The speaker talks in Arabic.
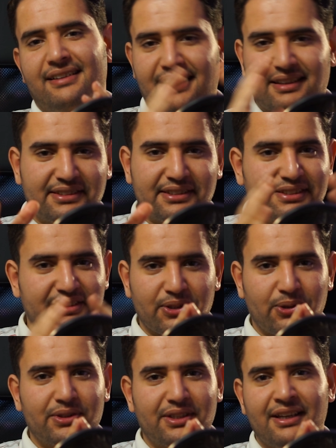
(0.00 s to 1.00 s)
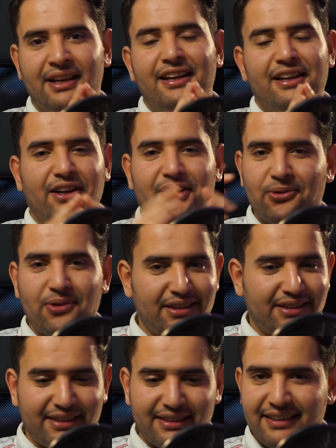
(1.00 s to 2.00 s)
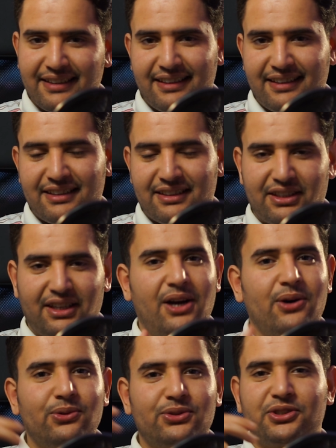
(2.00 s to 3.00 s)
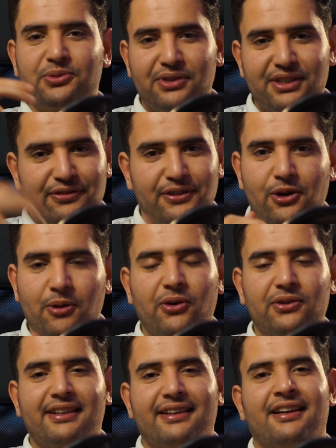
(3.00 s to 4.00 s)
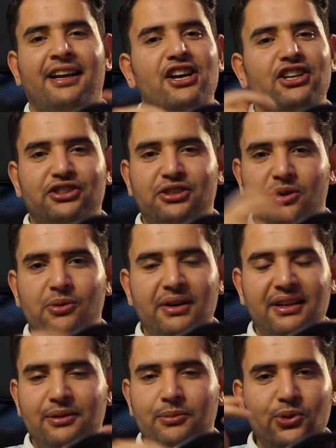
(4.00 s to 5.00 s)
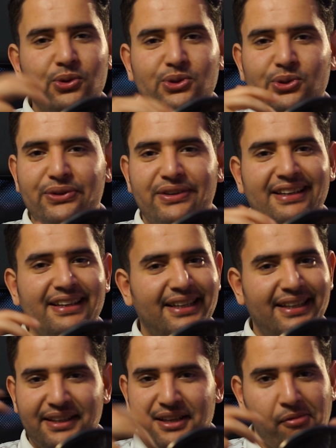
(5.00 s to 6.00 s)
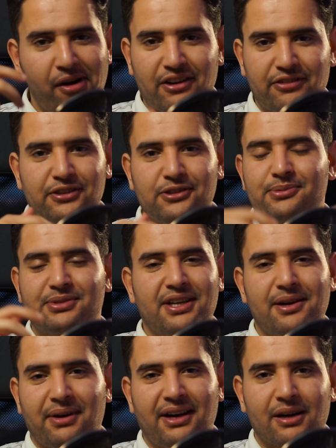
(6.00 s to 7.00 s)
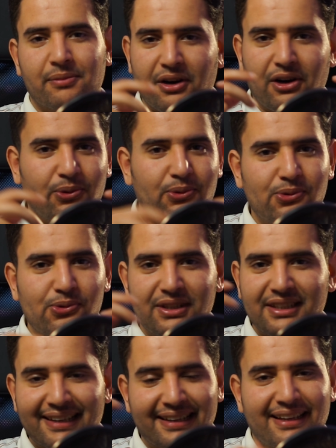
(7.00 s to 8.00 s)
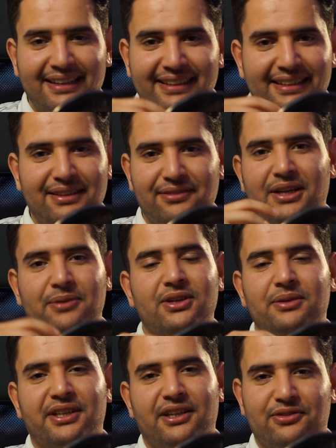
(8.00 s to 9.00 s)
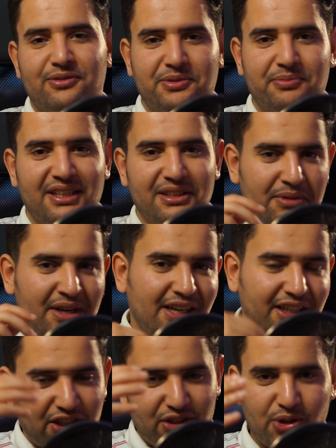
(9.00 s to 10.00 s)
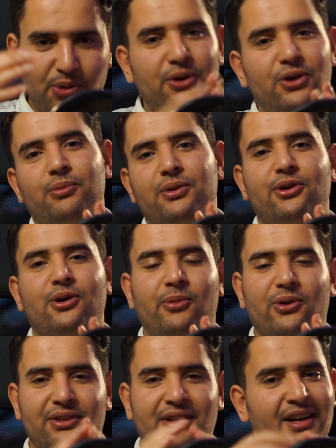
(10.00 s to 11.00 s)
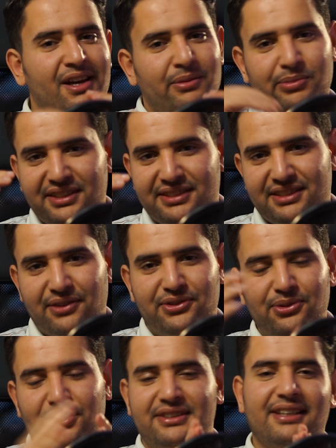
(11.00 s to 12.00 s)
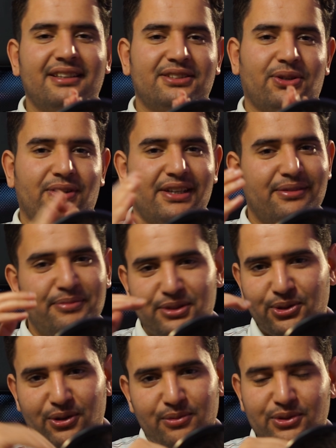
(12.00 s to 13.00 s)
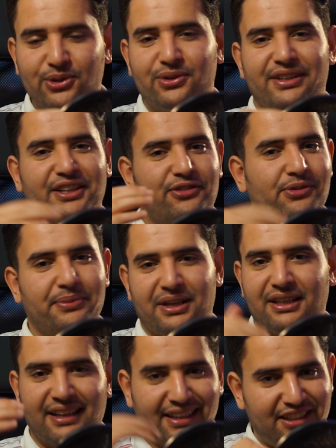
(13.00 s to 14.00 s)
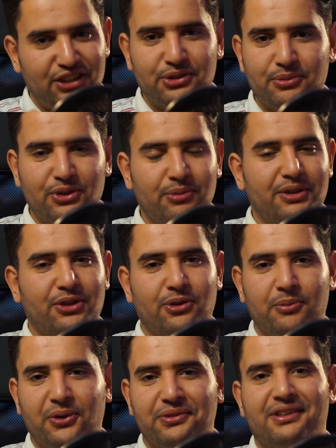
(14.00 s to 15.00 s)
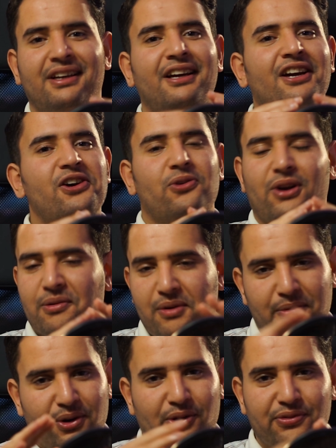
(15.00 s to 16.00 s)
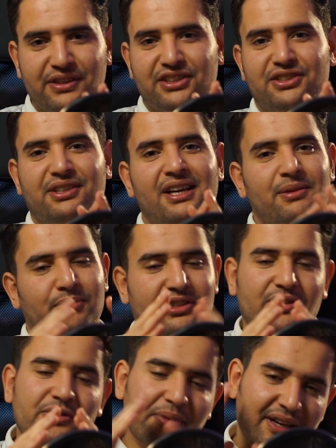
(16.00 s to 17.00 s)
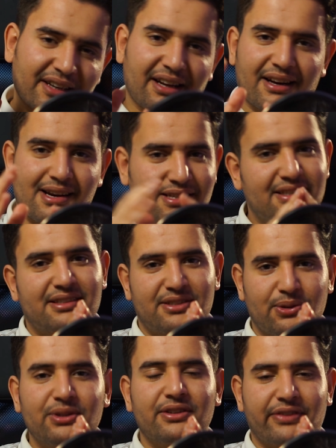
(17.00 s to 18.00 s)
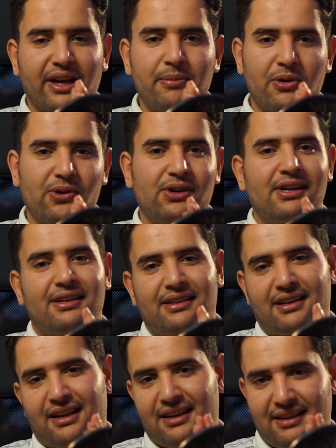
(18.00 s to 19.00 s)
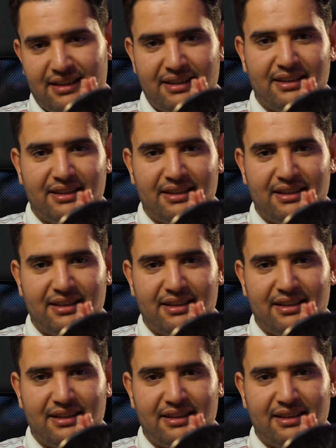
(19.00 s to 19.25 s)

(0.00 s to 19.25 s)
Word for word: راس 6 سي او دي الاخوان آه، حاولوا تكتبوا لي في لي كومونتير شنو هما المدن اللي حنا ما عارفينهمش كمغاربه واللي قليل فريمون اللي ما كيعرفهمش بنادم كيجيوك منهم لي كوموند باش يستافدوا حتى ناس اخرين من دوك المدن يعرفوا بان راه كيجيو منهم لي كوموند وراه ما معروفينش باش يعرفوا بان راه راس 6 سي او دي فريمون راه